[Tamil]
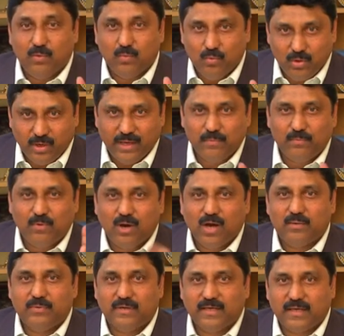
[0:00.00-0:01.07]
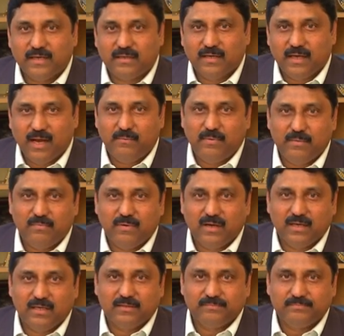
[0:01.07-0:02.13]
நான் ஊருக்கே போகாமல் இருக்கேன்
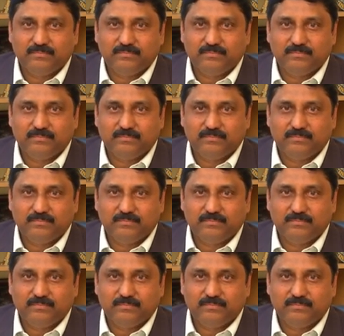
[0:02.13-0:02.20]
அப்படிம்பாங்க